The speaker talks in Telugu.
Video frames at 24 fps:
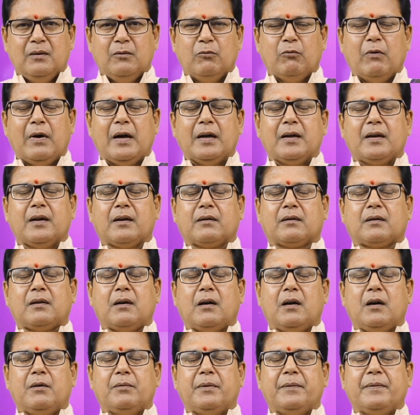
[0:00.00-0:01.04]

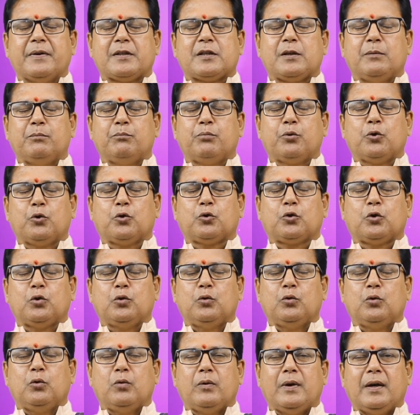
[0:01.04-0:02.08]
వాగర్తావివ సంపృక్తు
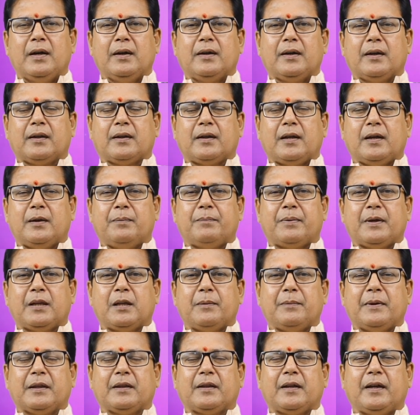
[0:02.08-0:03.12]
వాగర్త
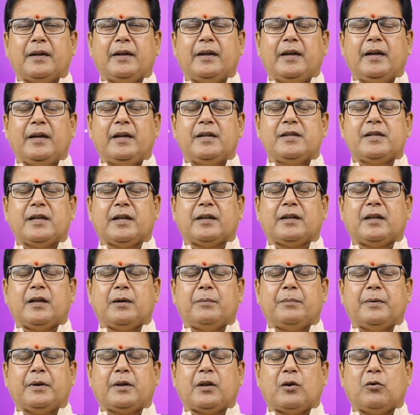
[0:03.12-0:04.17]
ప్రతిపత్తయే జగత
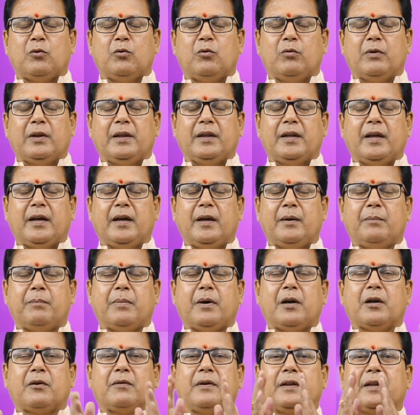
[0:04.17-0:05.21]
పితరవు వందే
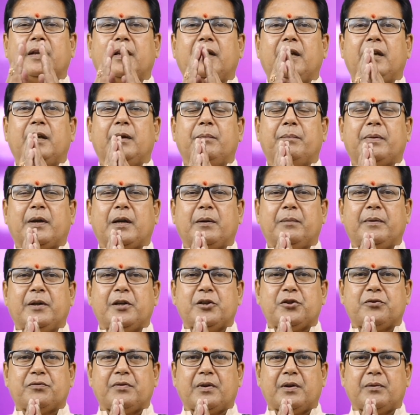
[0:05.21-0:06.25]
పార్వతీ
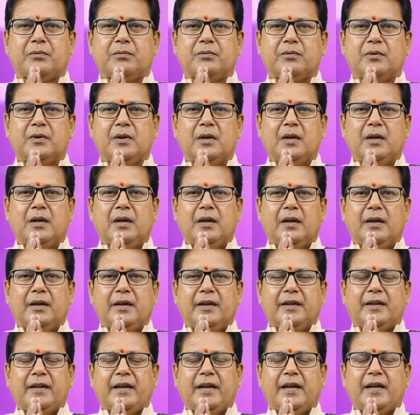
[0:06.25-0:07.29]
పరమేశ్వరవు
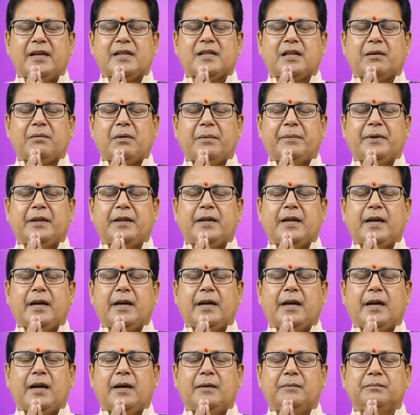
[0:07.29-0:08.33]
నిధయే
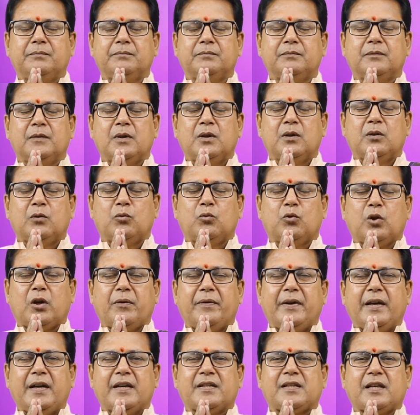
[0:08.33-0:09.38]
సర్వవిద్యానాం
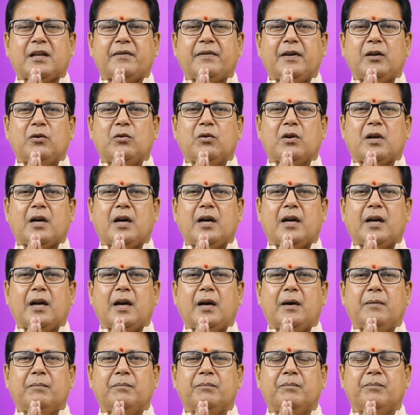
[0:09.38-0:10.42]
గురవే
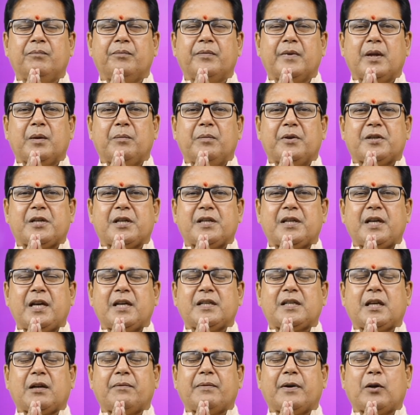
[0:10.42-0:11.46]
సర్వలోకానాం సర్వ
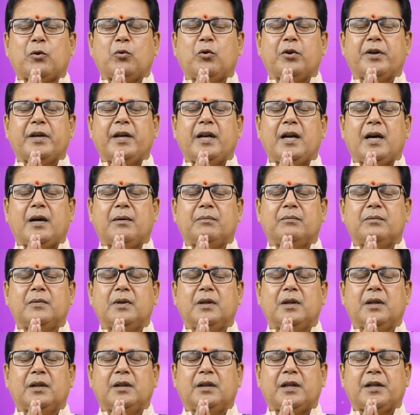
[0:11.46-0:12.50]
సర్వరోగినాం
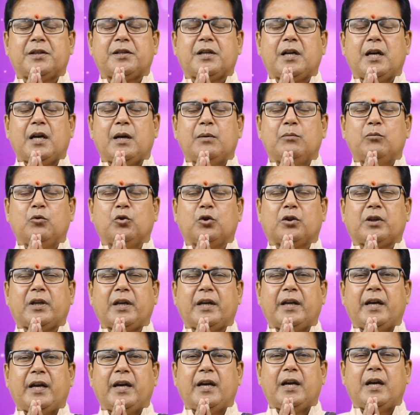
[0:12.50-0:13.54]

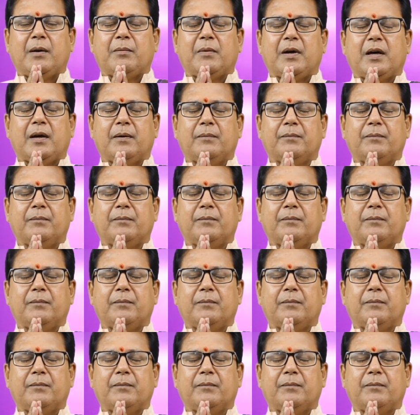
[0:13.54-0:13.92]
దక్షిణామూర్తయే నమ